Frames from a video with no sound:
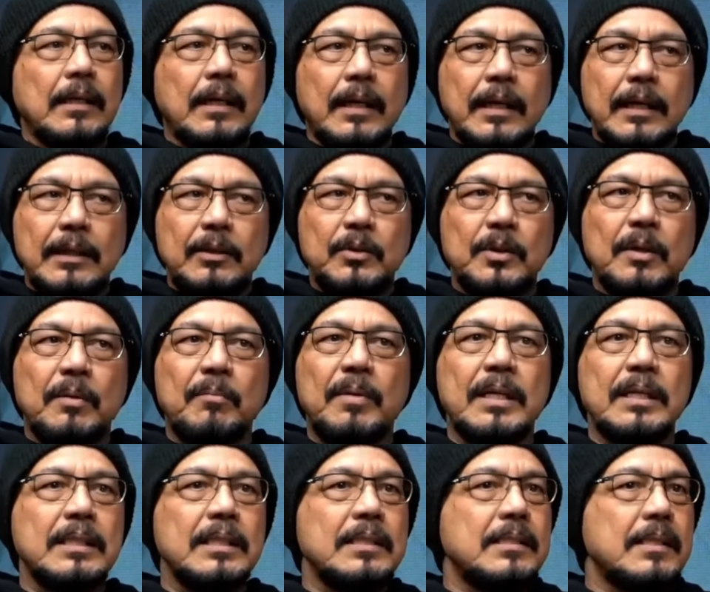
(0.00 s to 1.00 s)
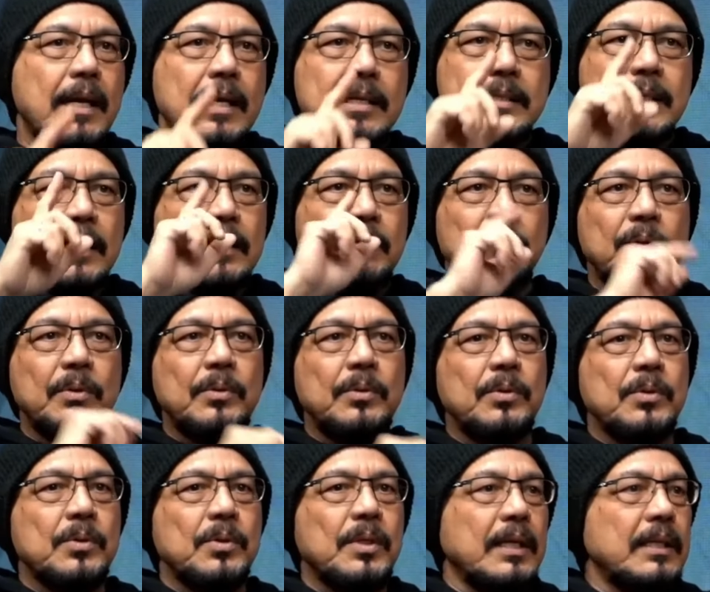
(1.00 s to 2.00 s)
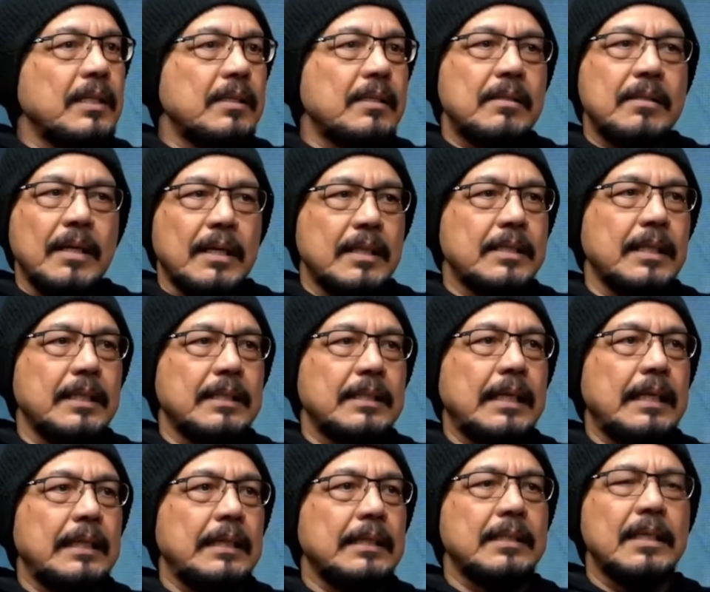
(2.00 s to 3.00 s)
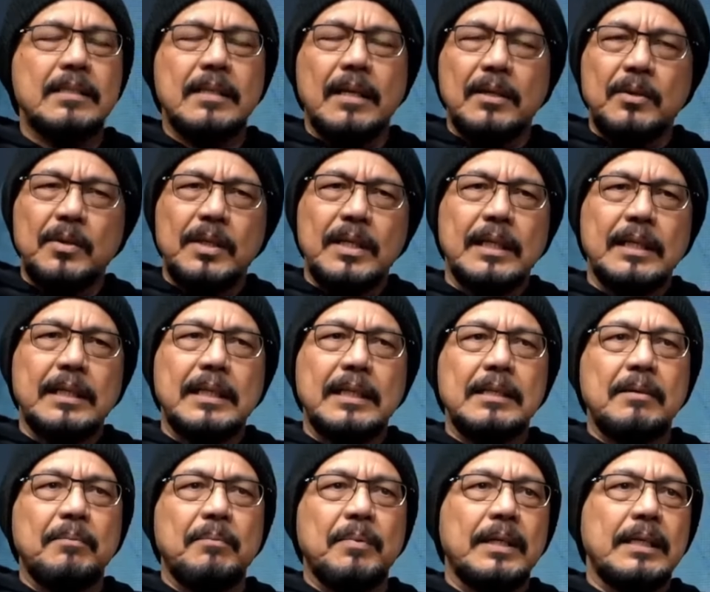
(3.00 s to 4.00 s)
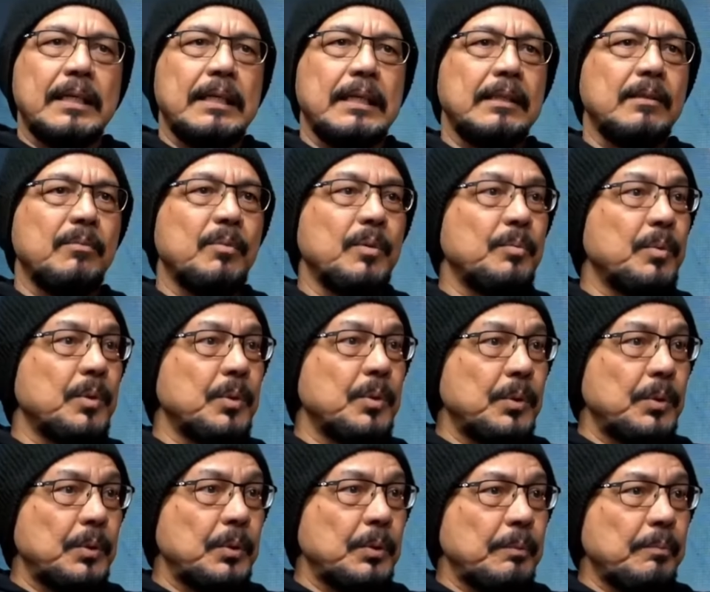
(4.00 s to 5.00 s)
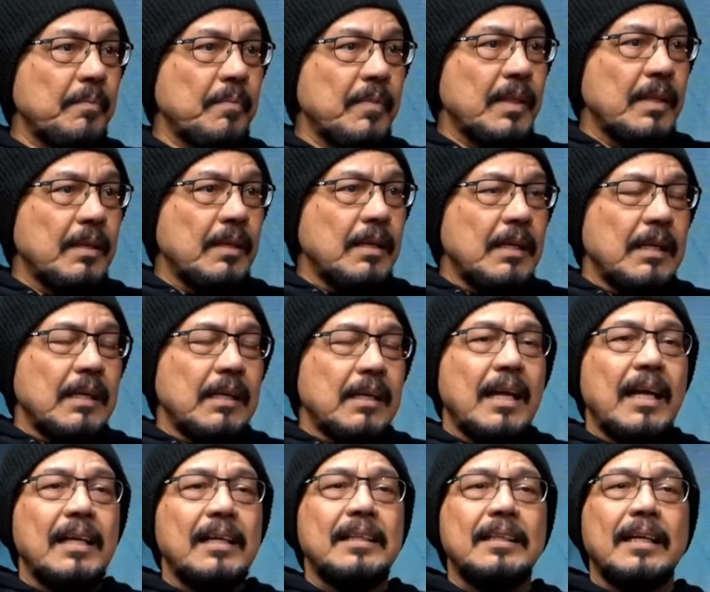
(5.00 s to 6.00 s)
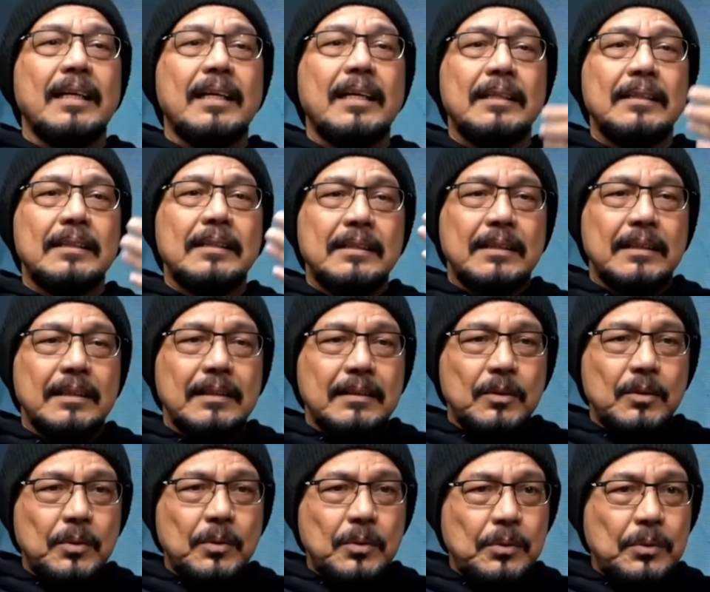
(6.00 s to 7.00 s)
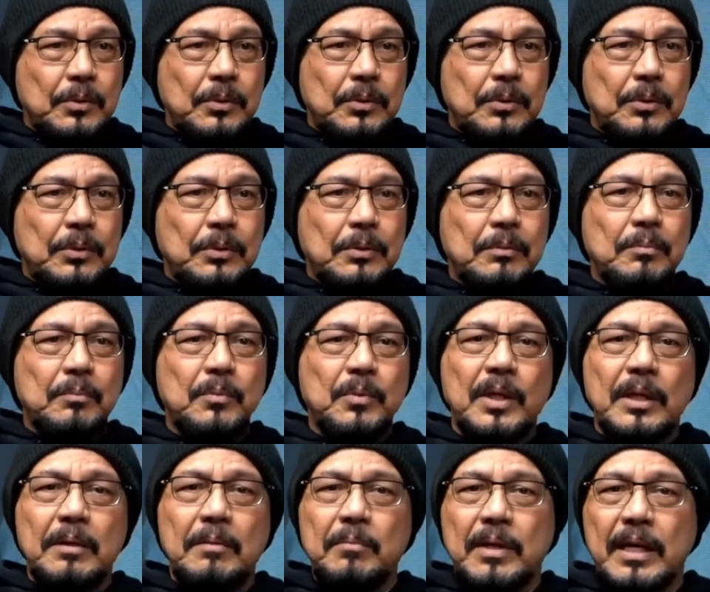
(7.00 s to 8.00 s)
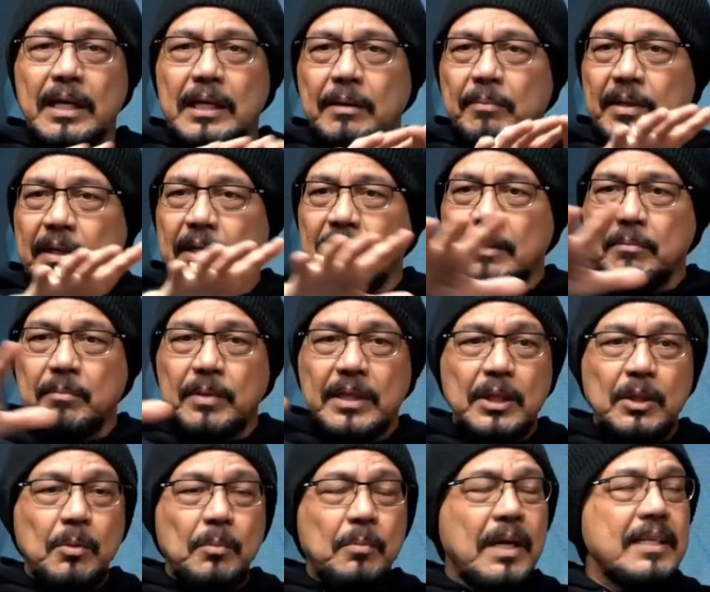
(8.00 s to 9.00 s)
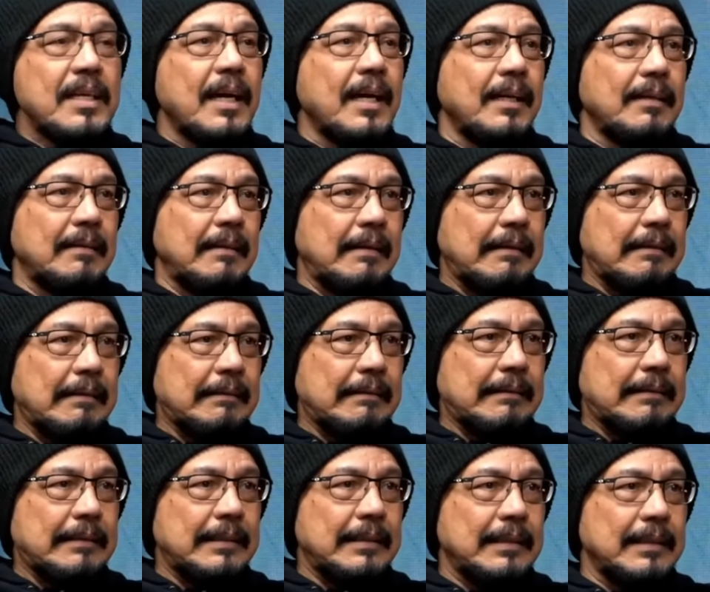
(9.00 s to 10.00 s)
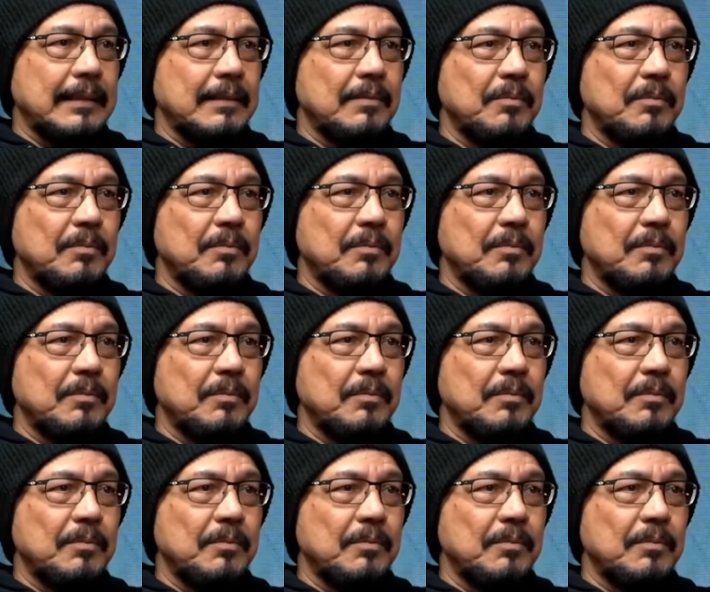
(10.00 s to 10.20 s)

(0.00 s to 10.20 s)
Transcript: Karena itu saya merasa jasa ibu guru saya ini dahsyat sekali. Saya selalu ingatkan kepada ibu-ibu guru, kalian iya, iya, guru-guru ya, mungkin berhadapan dengan begitu banyak anak. Hmm.